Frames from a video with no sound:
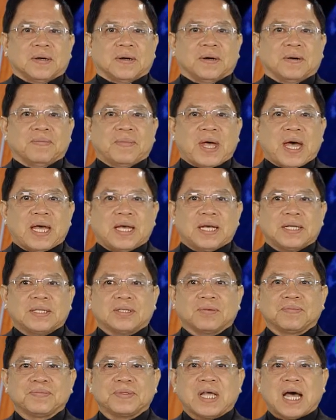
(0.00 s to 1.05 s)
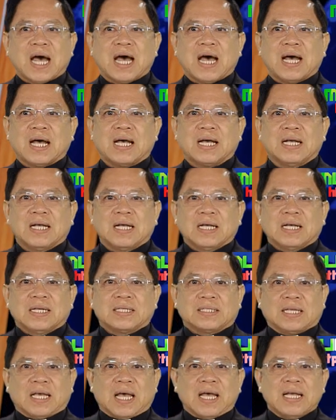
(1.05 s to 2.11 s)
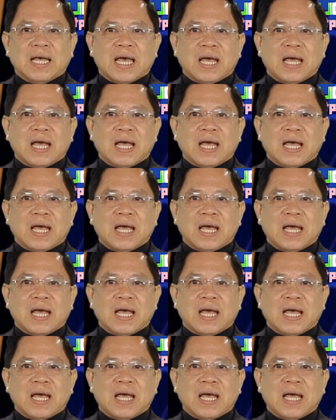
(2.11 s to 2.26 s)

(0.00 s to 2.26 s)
hôm nay chúng ta sẽ